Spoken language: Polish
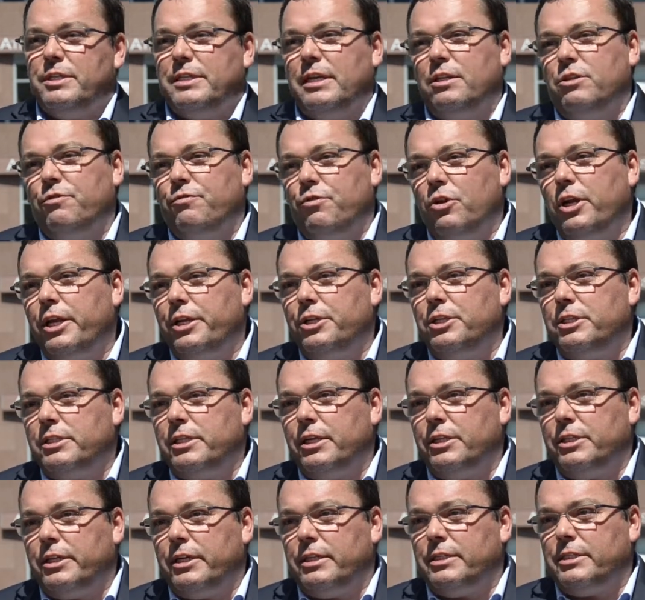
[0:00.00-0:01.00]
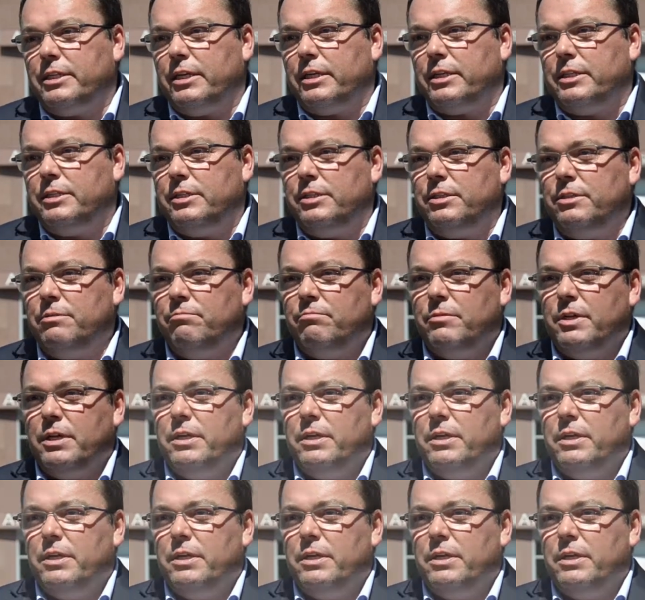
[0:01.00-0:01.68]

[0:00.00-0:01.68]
zadowoleni z tej transakcji.